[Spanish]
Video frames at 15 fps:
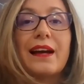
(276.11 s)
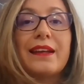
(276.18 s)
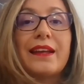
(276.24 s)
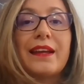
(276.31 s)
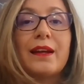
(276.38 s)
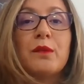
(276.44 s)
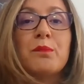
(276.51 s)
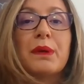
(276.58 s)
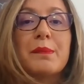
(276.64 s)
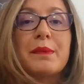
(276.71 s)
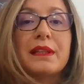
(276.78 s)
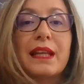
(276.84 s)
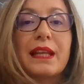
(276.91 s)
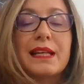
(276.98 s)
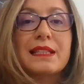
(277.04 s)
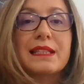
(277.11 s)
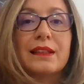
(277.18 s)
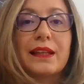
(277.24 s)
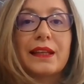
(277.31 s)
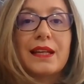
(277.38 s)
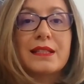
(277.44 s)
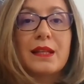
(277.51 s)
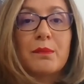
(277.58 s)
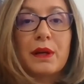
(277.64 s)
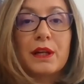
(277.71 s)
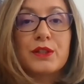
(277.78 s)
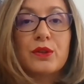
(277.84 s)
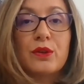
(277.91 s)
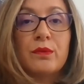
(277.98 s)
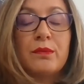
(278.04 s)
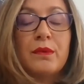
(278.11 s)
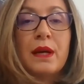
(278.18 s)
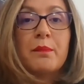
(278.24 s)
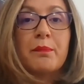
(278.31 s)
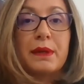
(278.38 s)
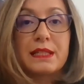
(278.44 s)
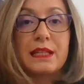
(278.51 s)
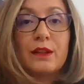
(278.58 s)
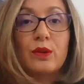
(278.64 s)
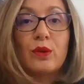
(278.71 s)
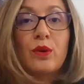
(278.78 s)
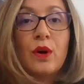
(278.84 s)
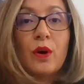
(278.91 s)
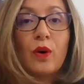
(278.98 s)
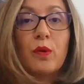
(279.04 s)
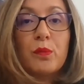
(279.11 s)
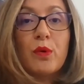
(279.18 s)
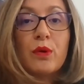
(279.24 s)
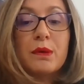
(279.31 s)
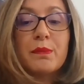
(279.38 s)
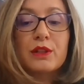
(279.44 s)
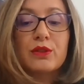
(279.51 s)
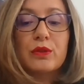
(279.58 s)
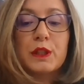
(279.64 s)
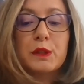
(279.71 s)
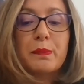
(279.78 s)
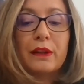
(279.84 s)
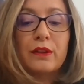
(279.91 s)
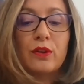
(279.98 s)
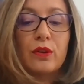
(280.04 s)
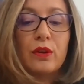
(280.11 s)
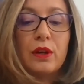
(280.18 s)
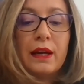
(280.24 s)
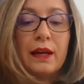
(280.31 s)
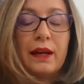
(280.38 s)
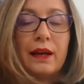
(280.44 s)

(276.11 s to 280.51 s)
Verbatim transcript: Hay que implementar estrategias de inversión, pensando como un inversor español,